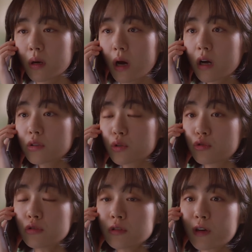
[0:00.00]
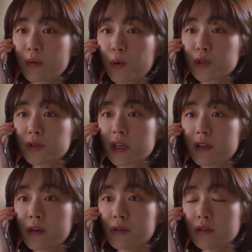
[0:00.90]
아까 저 출근한 거
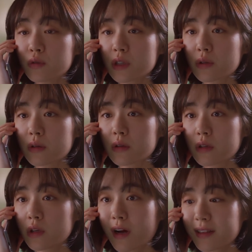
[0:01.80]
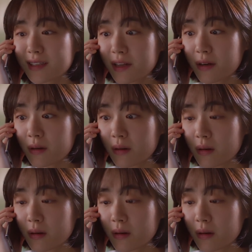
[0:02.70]
보셨잖아요, 의국에서. 기억 안 나세요?